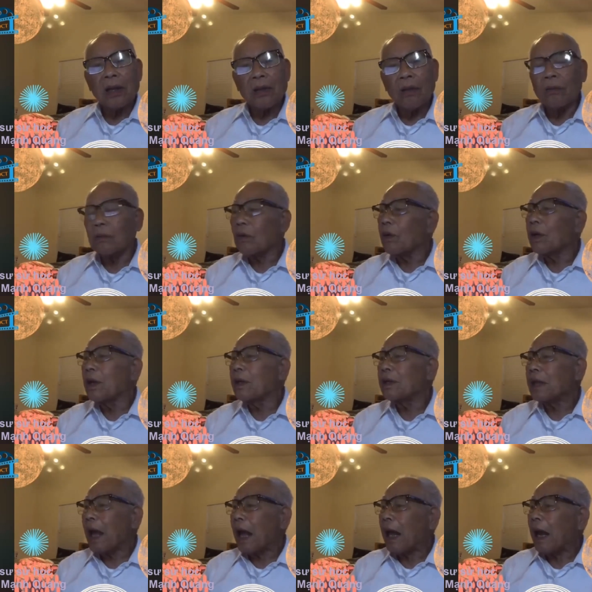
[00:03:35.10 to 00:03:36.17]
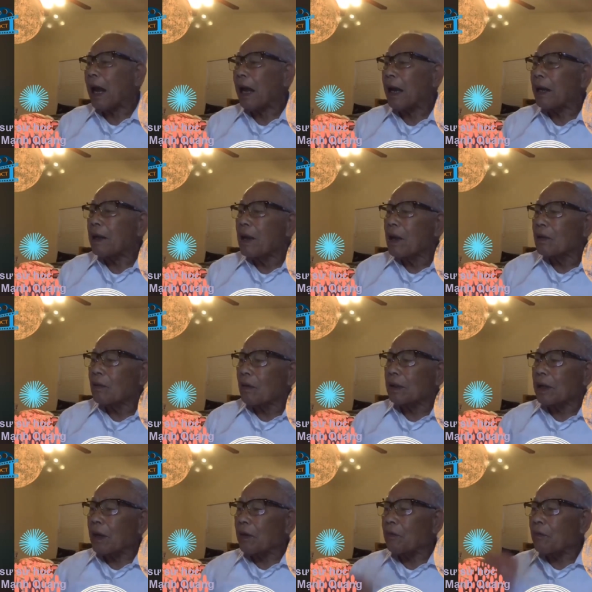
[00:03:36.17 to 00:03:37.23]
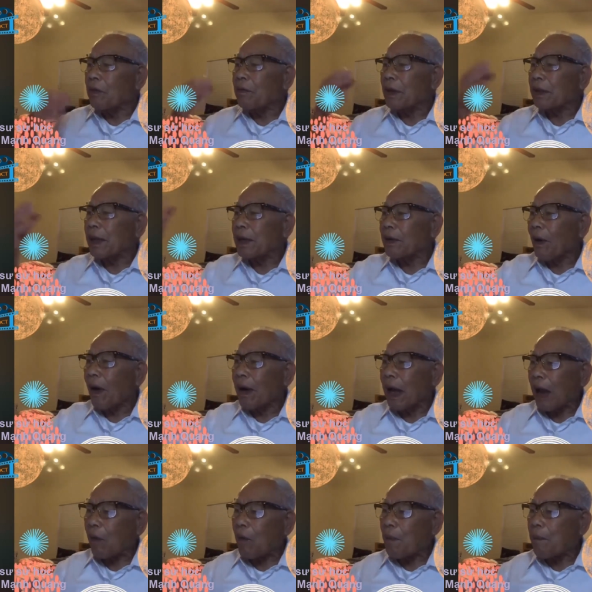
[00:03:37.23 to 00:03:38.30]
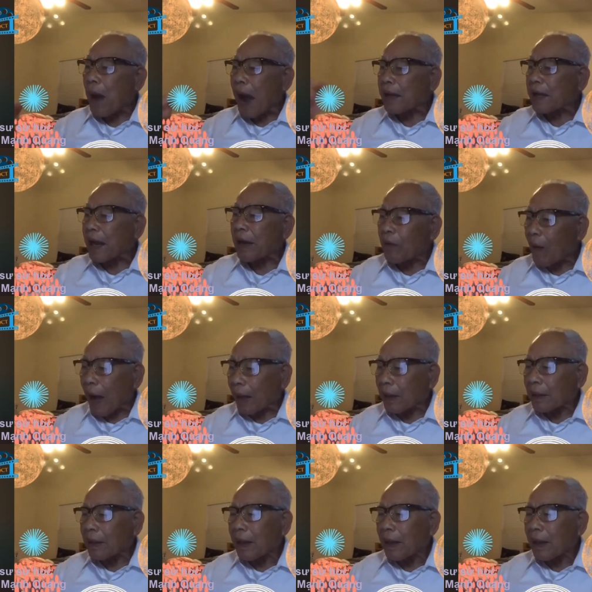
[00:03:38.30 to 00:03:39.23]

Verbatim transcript: chúng tôi sẽ cho thấy quý vị thấy rõ là có ba giai đoạn,